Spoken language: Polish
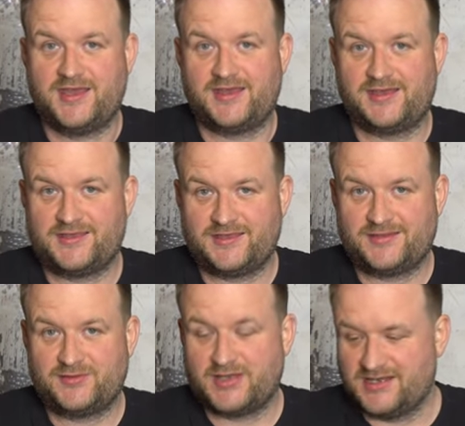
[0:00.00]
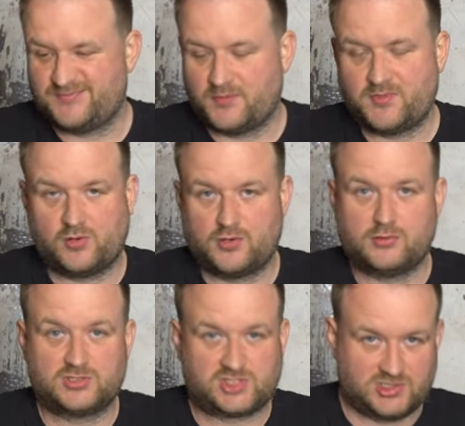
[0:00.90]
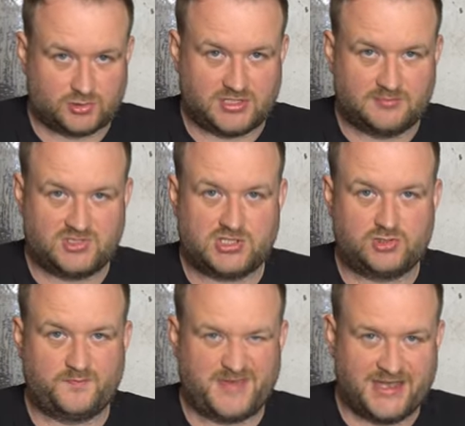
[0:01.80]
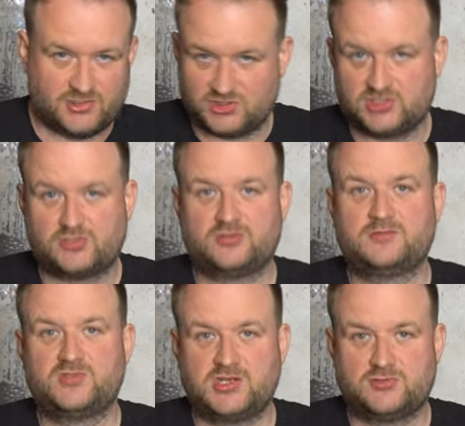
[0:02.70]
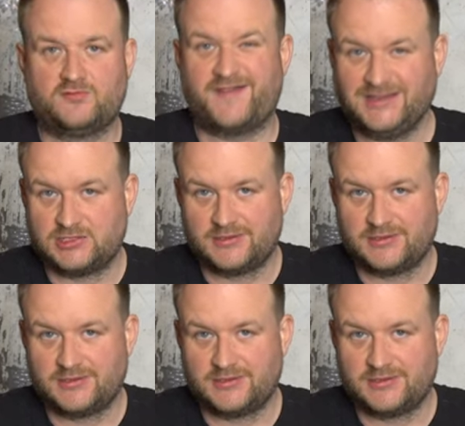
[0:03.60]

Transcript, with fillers: e, do granic poboru około 375-380 W,